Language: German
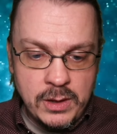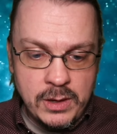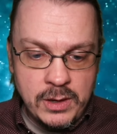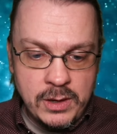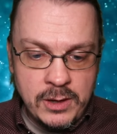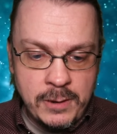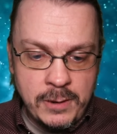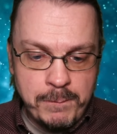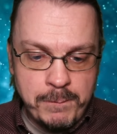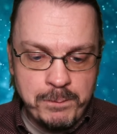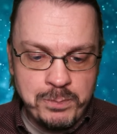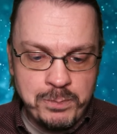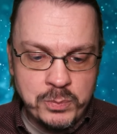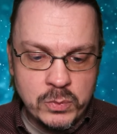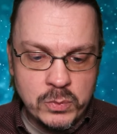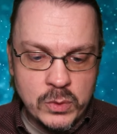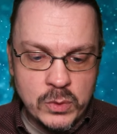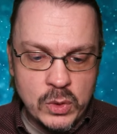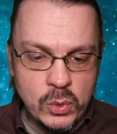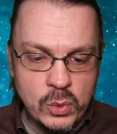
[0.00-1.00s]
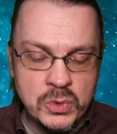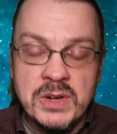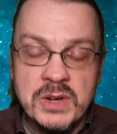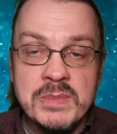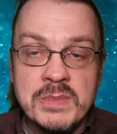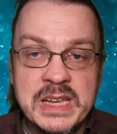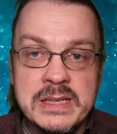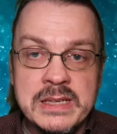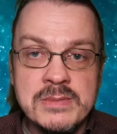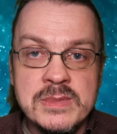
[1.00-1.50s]
Ähm, und in
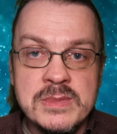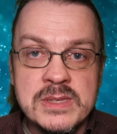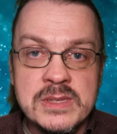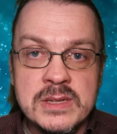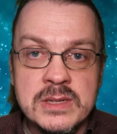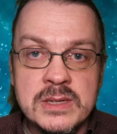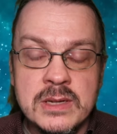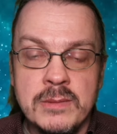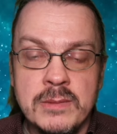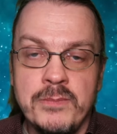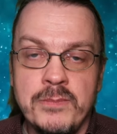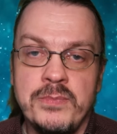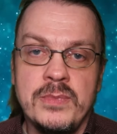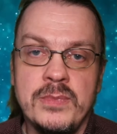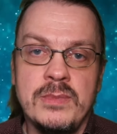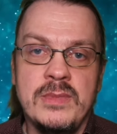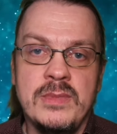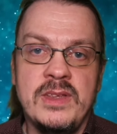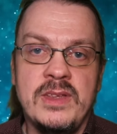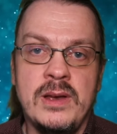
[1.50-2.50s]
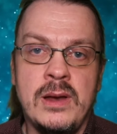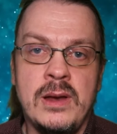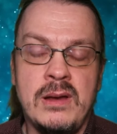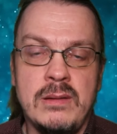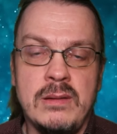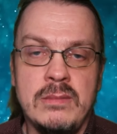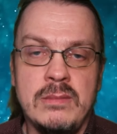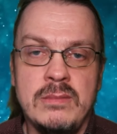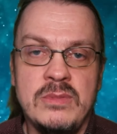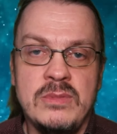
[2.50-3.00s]
diesem Sinne, ja,
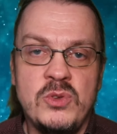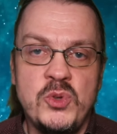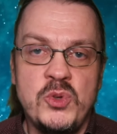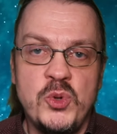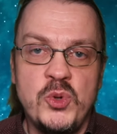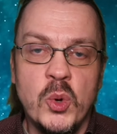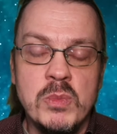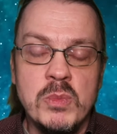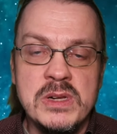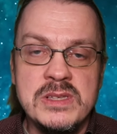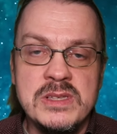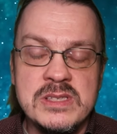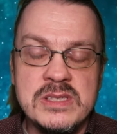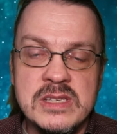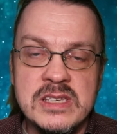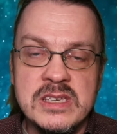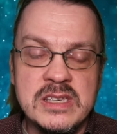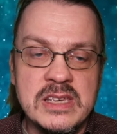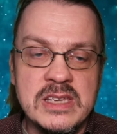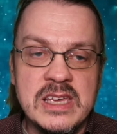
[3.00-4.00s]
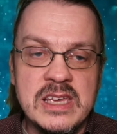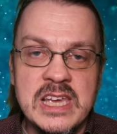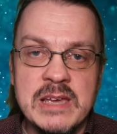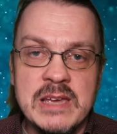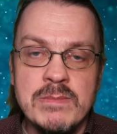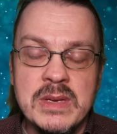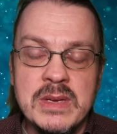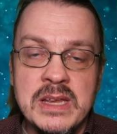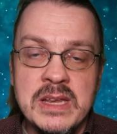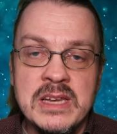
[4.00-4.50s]
tummelt sich
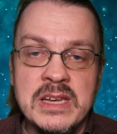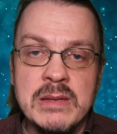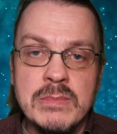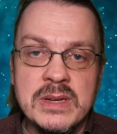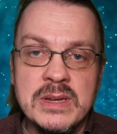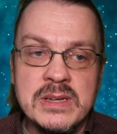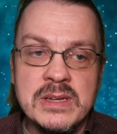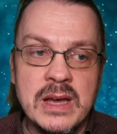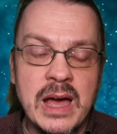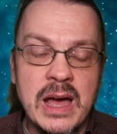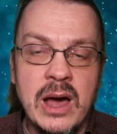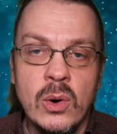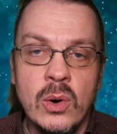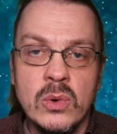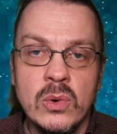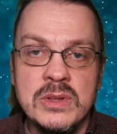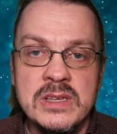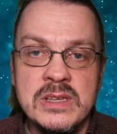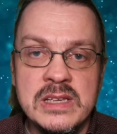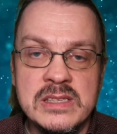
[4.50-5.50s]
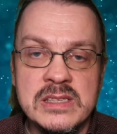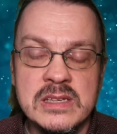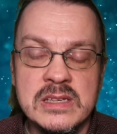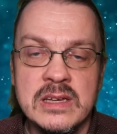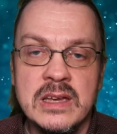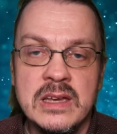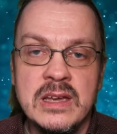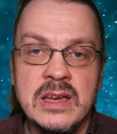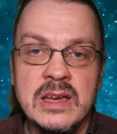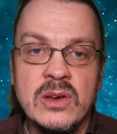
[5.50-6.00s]
eben in der Mitte auch
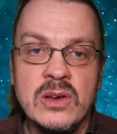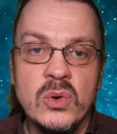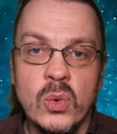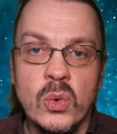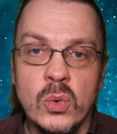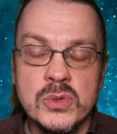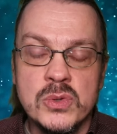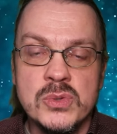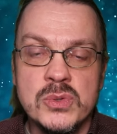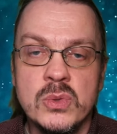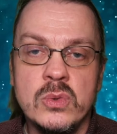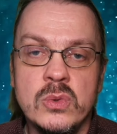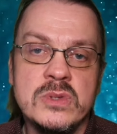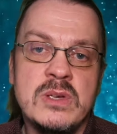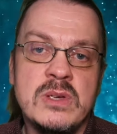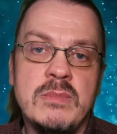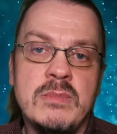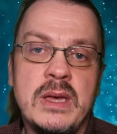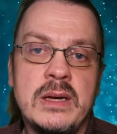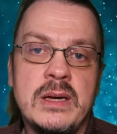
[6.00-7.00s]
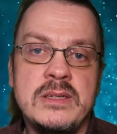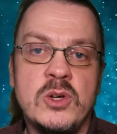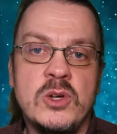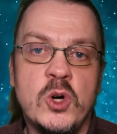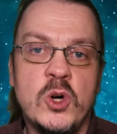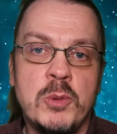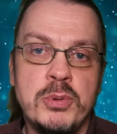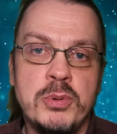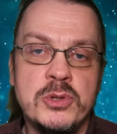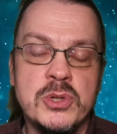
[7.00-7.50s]
diese große, große Mehrheit
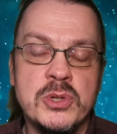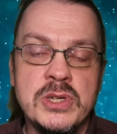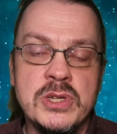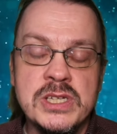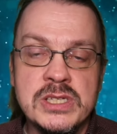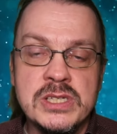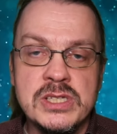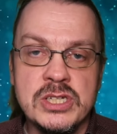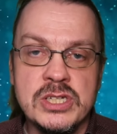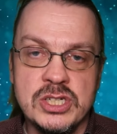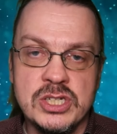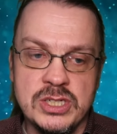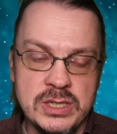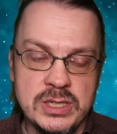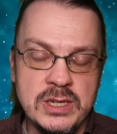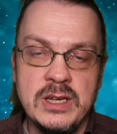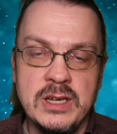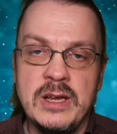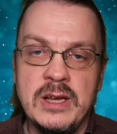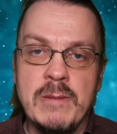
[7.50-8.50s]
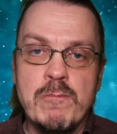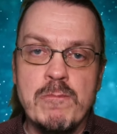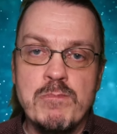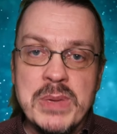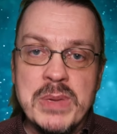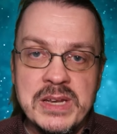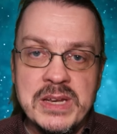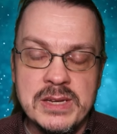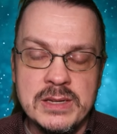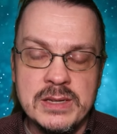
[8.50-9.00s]
der opportunistischen
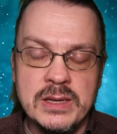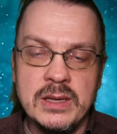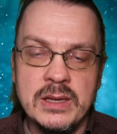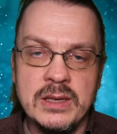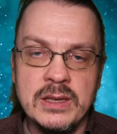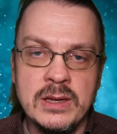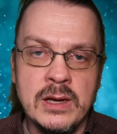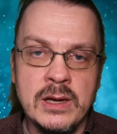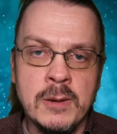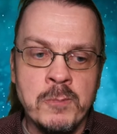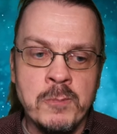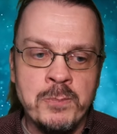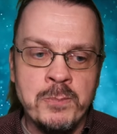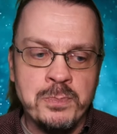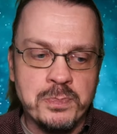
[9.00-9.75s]
Mitte, ja.